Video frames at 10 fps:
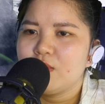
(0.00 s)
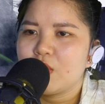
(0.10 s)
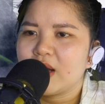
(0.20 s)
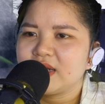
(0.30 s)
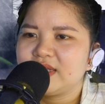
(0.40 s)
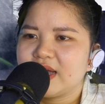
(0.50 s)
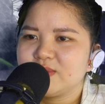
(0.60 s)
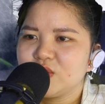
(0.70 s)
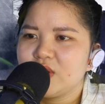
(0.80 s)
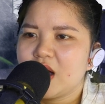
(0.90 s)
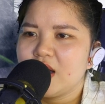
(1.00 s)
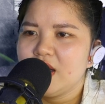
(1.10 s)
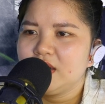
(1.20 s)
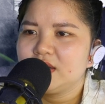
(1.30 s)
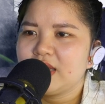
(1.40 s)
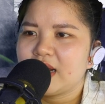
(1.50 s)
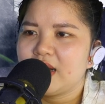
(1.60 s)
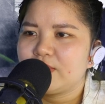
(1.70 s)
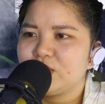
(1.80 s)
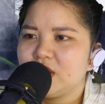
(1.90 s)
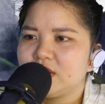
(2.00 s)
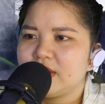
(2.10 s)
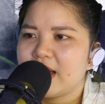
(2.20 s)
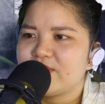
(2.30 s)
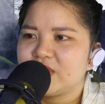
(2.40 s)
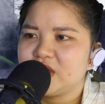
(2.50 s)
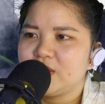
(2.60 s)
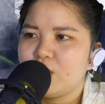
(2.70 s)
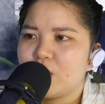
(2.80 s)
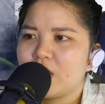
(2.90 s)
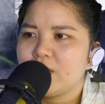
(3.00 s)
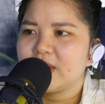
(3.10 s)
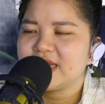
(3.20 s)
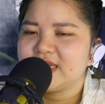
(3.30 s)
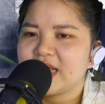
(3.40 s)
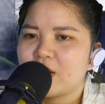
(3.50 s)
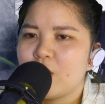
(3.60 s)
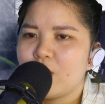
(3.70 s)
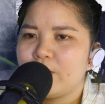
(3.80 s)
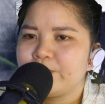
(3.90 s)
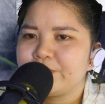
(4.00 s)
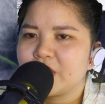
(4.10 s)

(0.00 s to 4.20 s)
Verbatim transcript: một khắc chạm xuống đất, Hứa Thanh lập tức đạp vào trên một gốc cây san hô.